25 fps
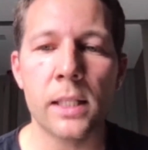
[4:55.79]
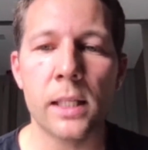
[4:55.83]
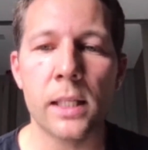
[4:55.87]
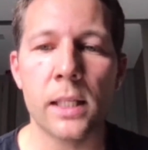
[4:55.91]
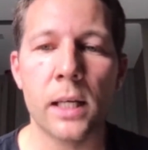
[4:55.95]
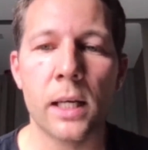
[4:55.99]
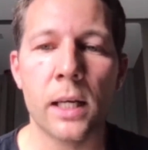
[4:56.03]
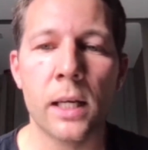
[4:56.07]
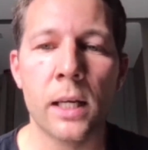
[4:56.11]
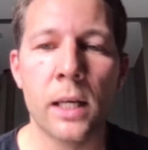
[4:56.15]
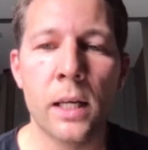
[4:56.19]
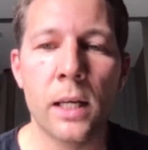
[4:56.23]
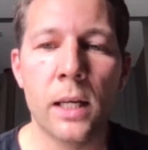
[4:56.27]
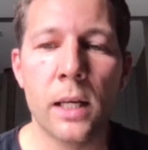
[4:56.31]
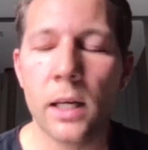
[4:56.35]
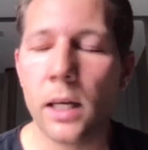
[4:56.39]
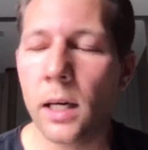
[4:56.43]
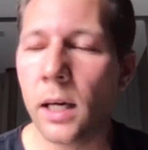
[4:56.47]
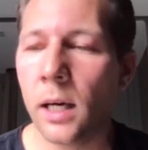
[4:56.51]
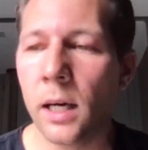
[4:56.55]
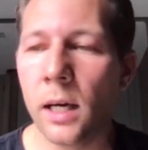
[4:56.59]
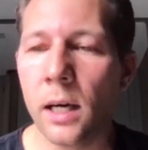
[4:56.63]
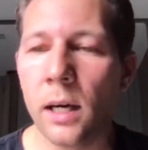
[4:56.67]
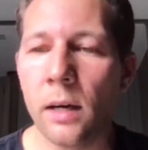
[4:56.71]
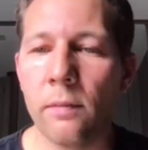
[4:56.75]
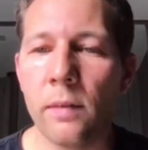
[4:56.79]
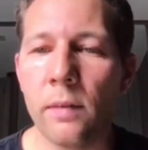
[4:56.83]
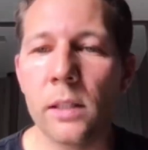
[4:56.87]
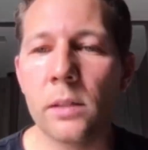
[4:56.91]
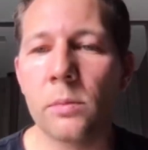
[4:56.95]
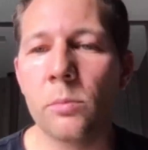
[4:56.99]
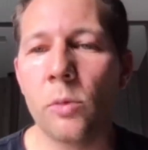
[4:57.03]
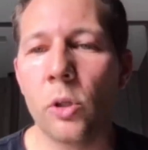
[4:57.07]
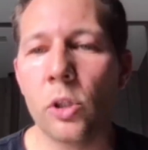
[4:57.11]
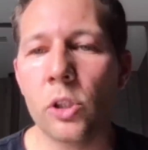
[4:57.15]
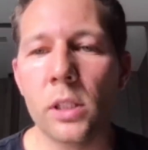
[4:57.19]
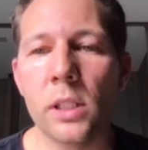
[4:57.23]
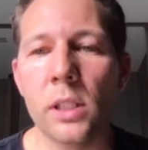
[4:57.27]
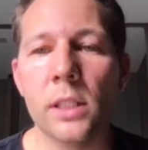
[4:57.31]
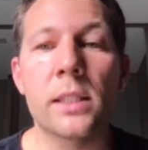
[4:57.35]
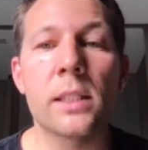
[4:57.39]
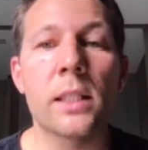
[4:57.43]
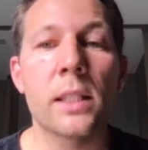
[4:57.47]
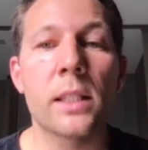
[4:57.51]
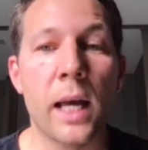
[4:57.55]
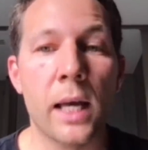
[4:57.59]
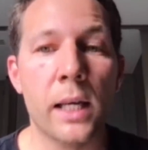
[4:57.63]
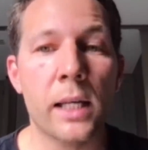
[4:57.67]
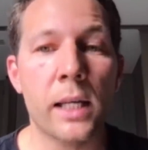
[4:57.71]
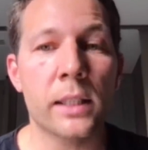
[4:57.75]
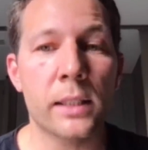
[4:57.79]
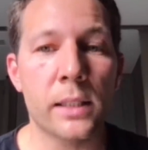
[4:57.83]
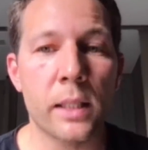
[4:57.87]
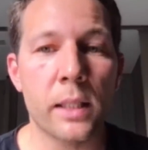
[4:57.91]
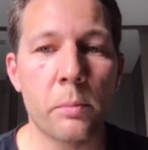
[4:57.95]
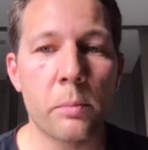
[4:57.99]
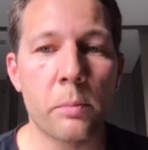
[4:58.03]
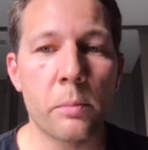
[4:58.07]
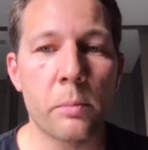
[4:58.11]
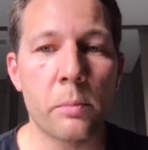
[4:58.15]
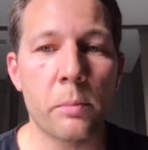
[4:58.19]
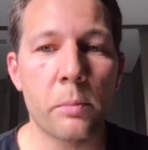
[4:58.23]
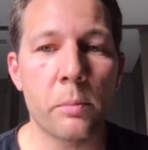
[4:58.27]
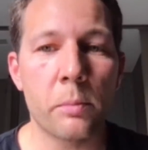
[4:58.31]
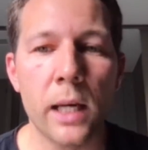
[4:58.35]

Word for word: это а, возможные сценарии событий.